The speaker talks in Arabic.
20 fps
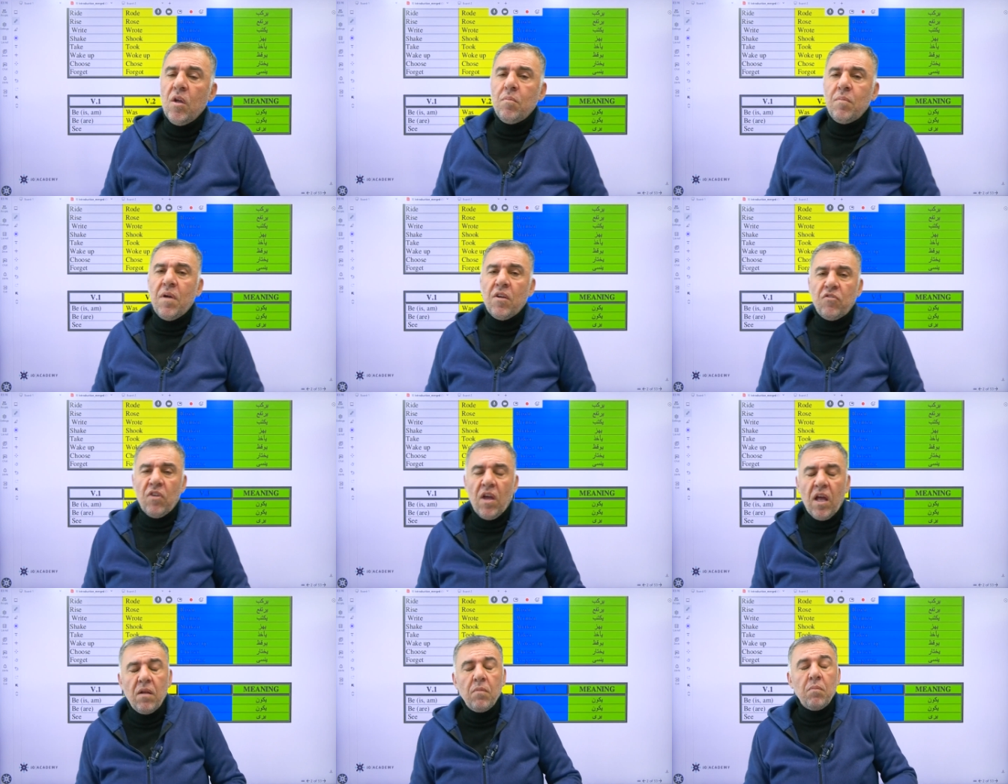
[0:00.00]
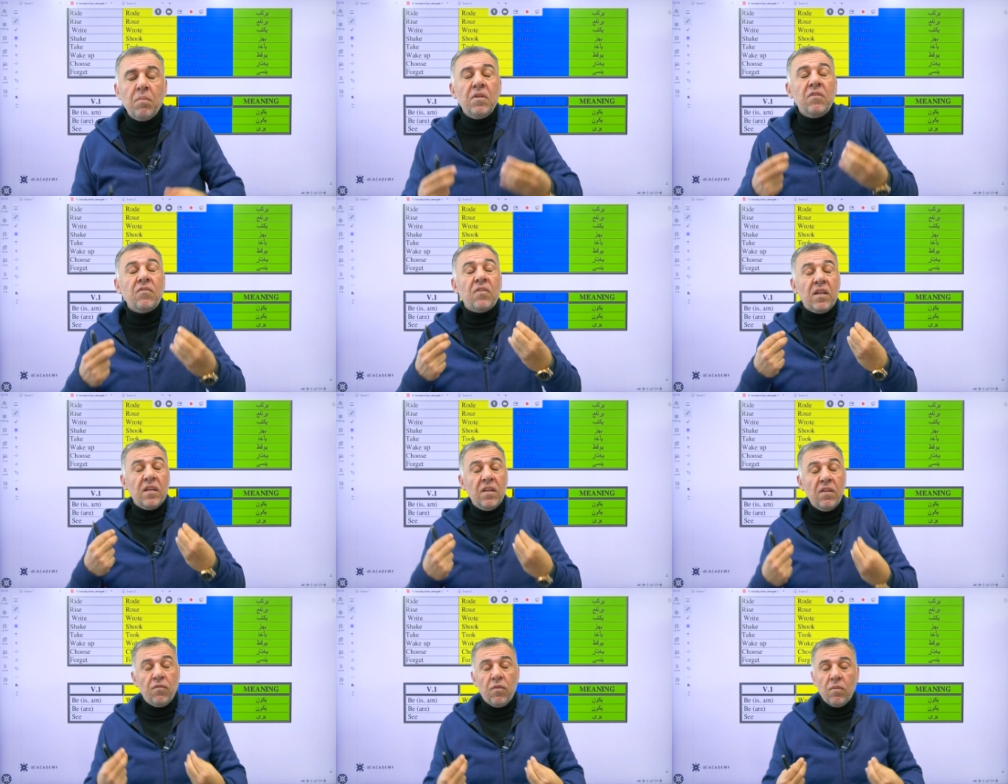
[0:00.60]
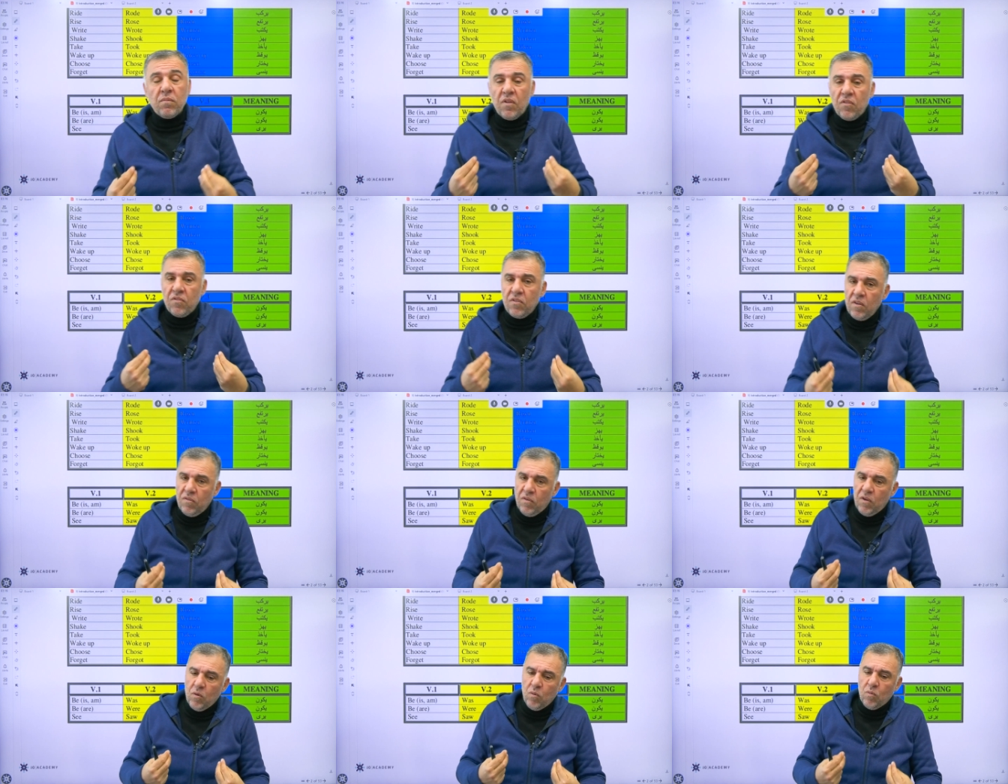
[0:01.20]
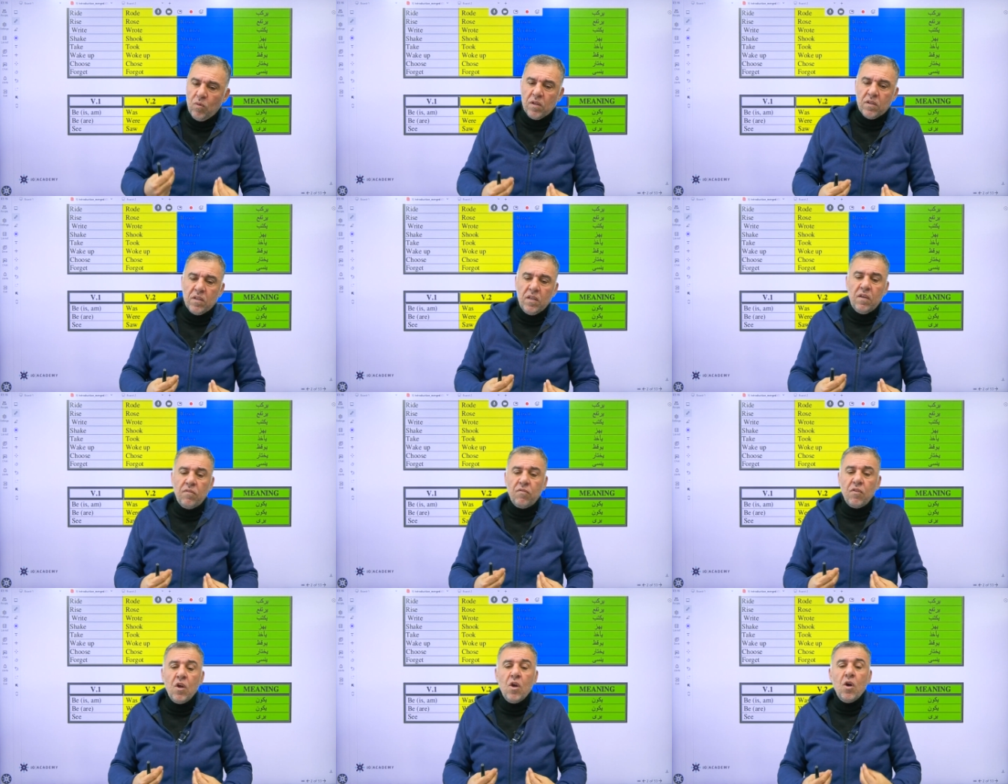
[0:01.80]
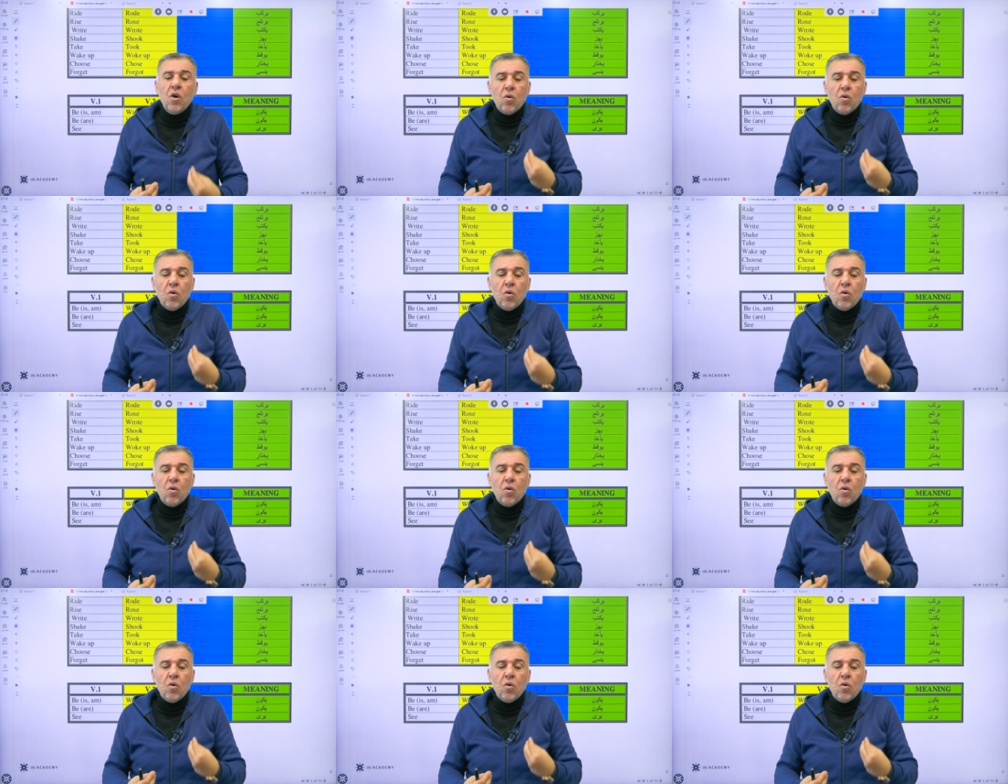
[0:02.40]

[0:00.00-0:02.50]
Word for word: ماشي حال بنصنفهم تصنيف حلو ولطيف